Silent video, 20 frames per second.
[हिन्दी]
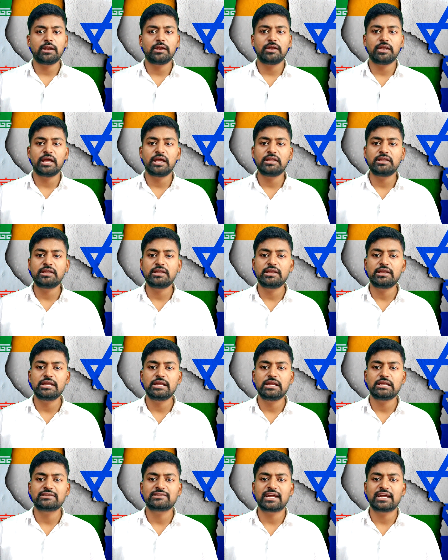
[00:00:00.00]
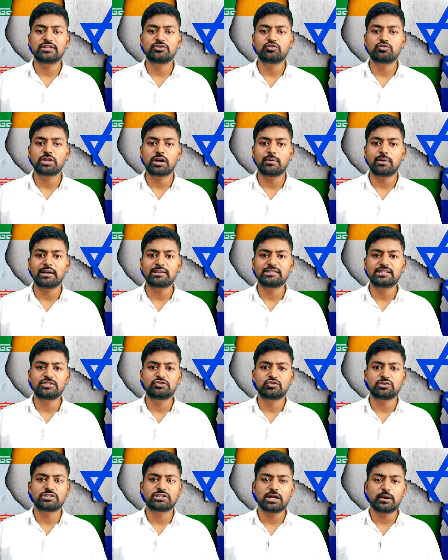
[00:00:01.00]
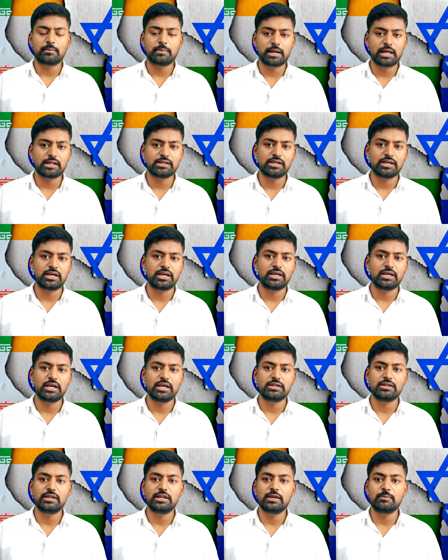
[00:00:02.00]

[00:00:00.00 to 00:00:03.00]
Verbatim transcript: में नई दिल्ली इसराइल दूतावास की सुरक्षा बढ़ा दी गई है